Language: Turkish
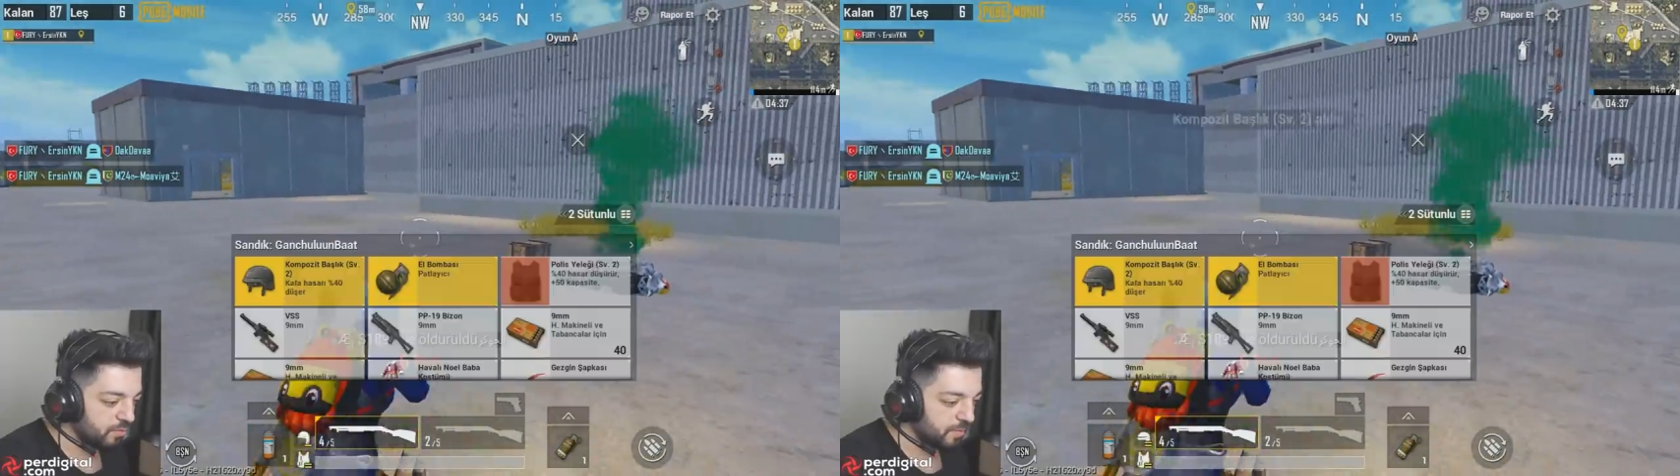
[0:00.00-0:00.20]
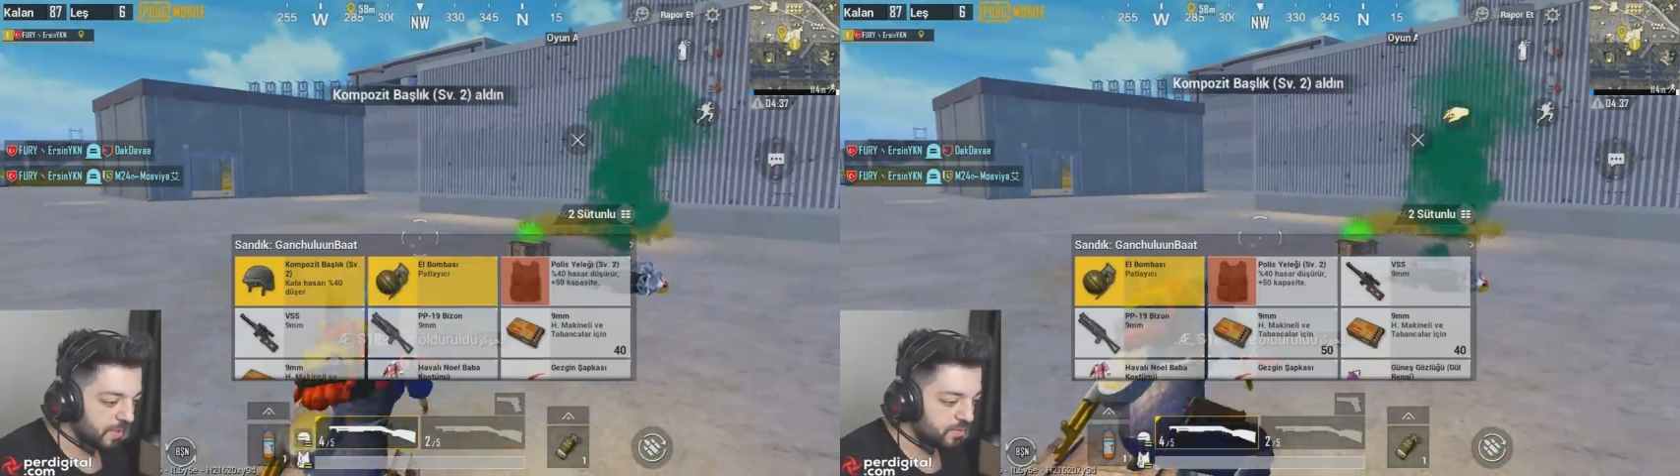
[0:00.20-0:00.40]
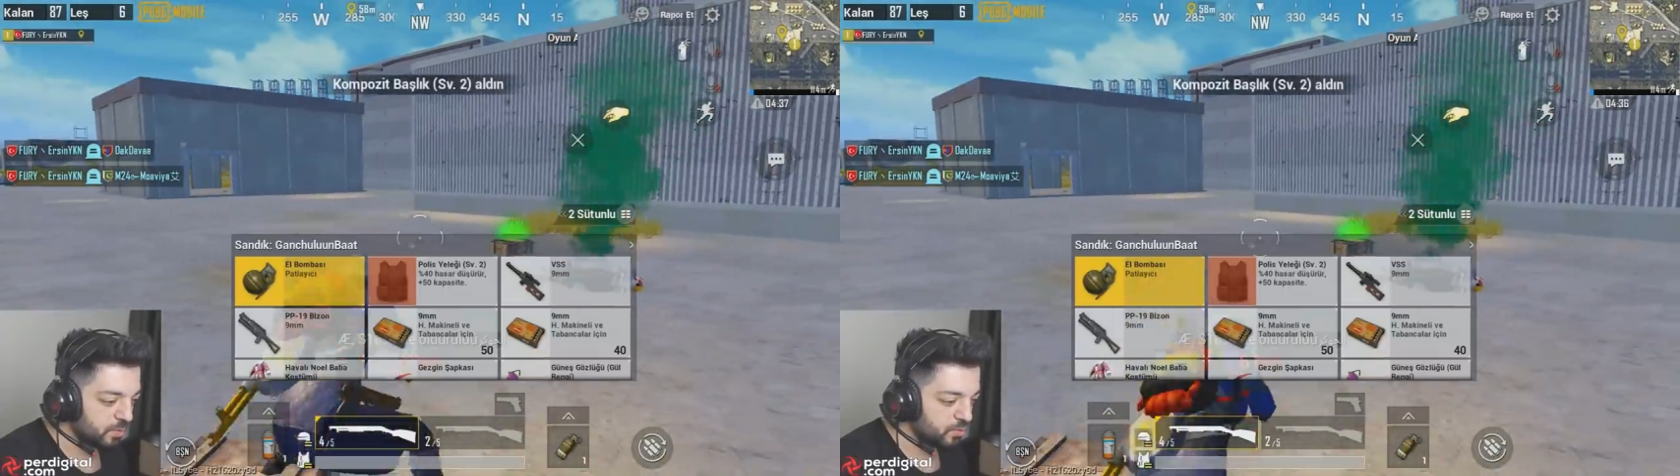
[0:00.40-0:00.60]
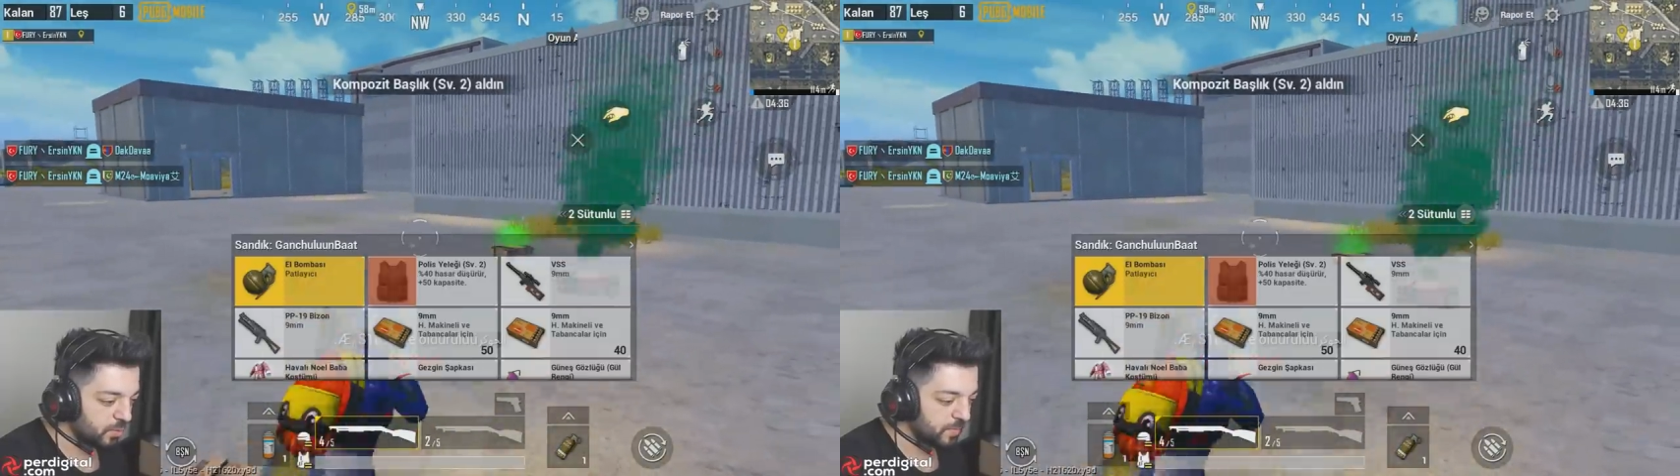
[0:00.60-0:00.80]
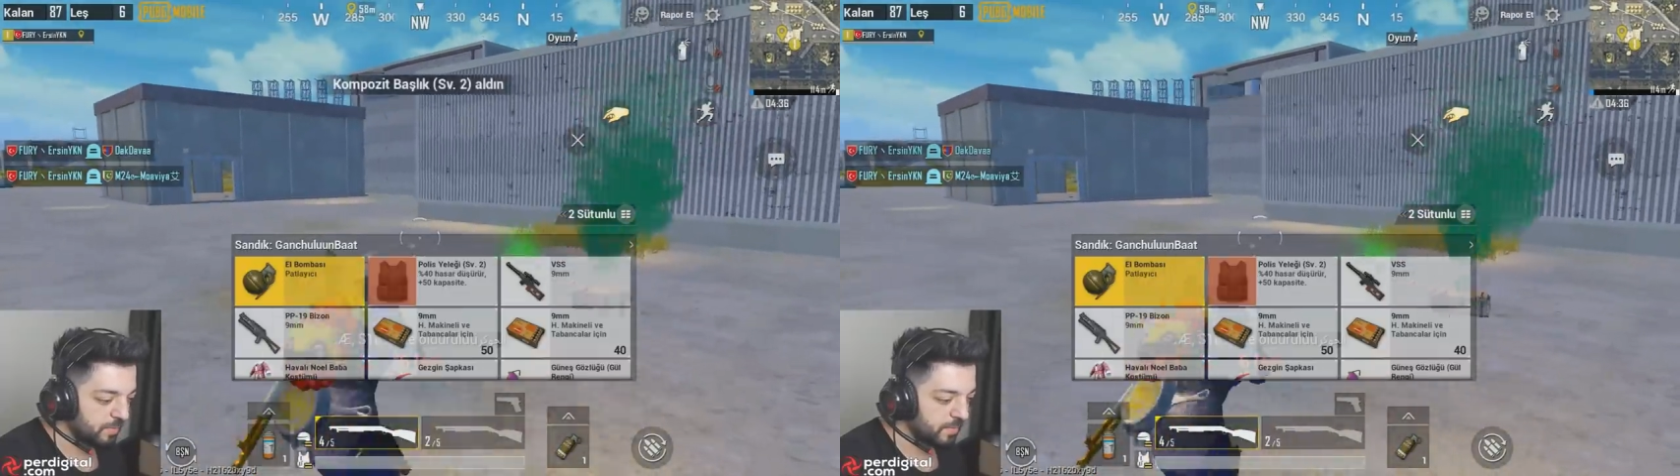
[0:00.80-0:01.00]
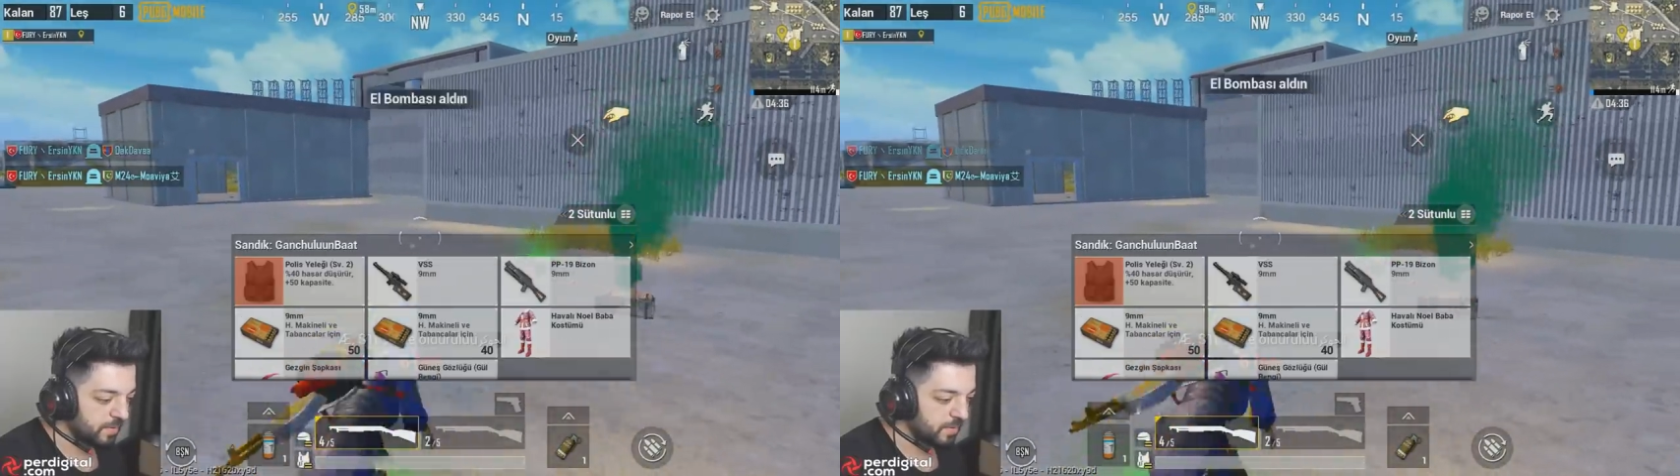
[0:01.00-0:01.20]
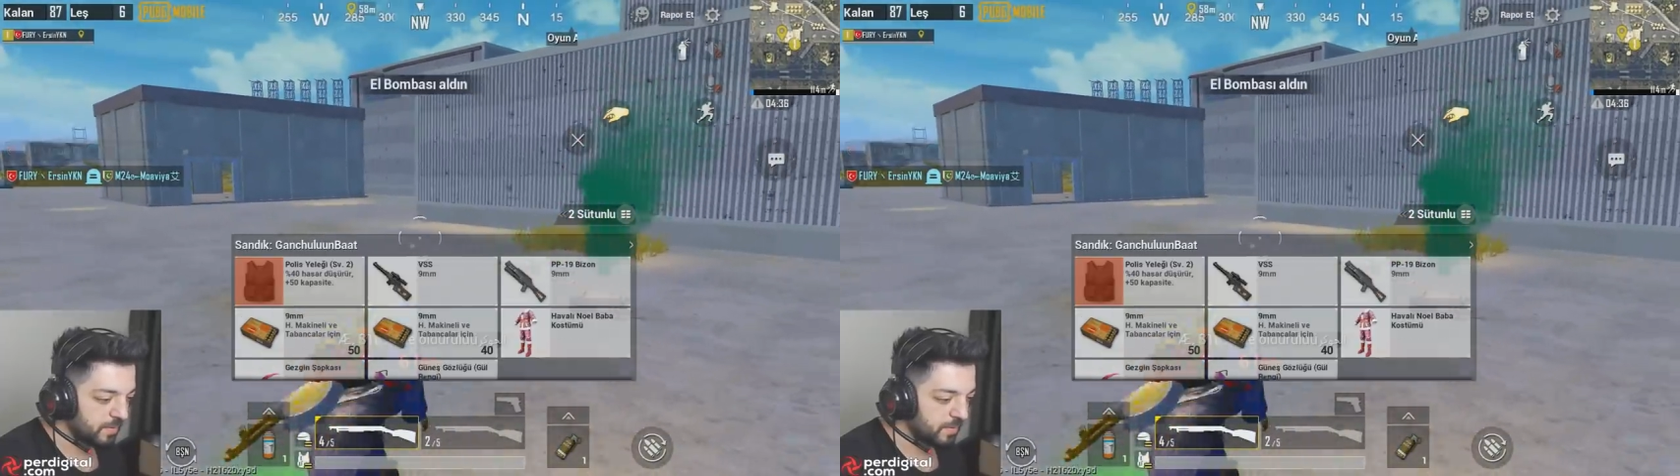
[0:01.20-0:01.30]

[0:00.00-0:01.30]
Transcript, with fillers: Dur ben şöyle toplayayım.